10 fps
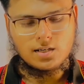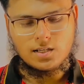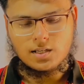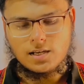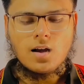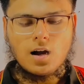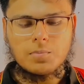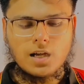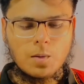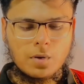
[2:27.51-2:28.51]
ठीक है
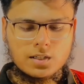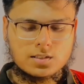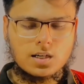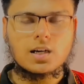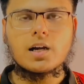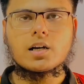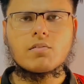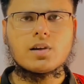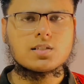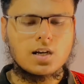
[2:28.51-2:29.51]
अब यहाँ पर इस तरह का
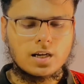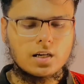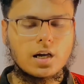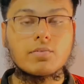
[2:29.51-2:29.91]
इंटरफेस आ गया